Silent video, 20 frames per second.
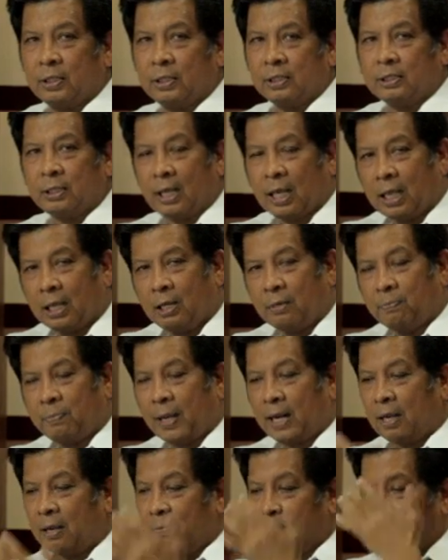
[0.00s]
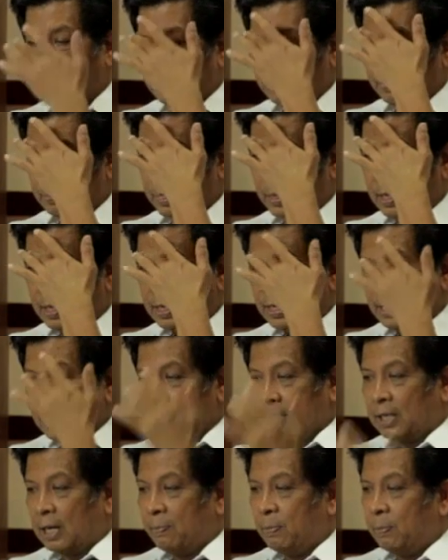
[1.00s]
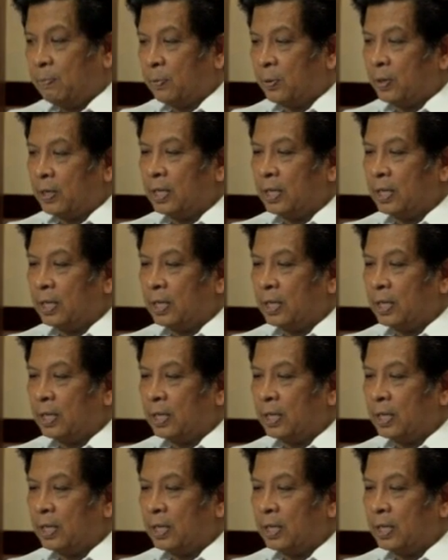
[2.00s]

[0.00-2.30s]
Sa anong paraan po? Sabi po